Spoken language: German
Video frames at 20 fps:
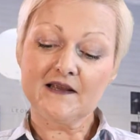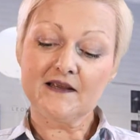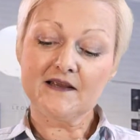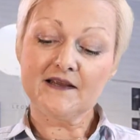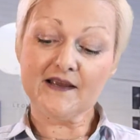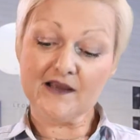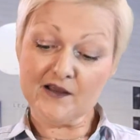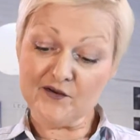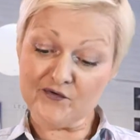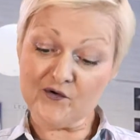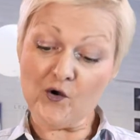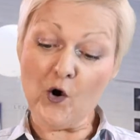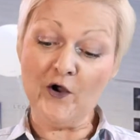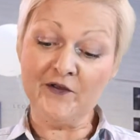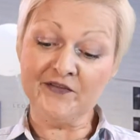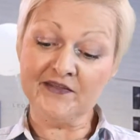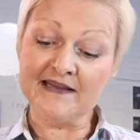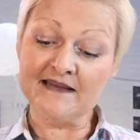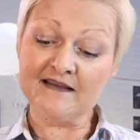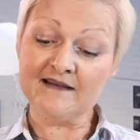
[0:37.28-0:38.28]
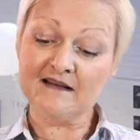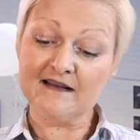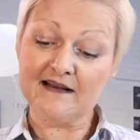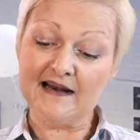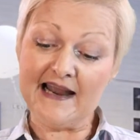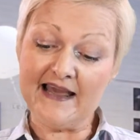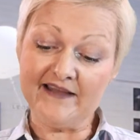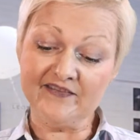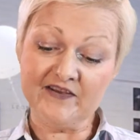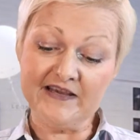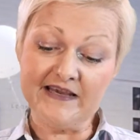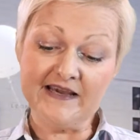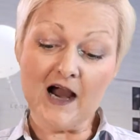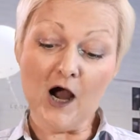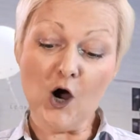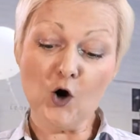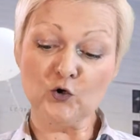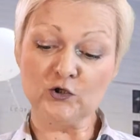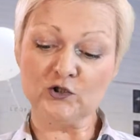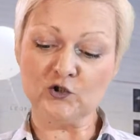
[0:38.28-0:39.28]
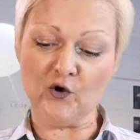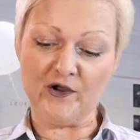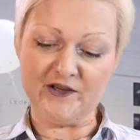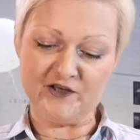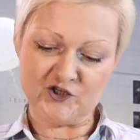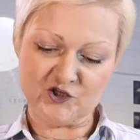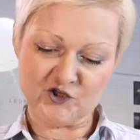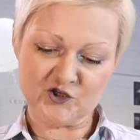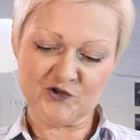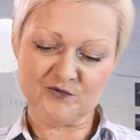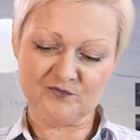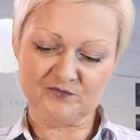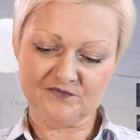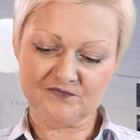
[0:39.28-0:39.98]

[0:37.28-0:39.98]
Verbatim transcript: Ihre Freundin lernt hier auch Deutsch.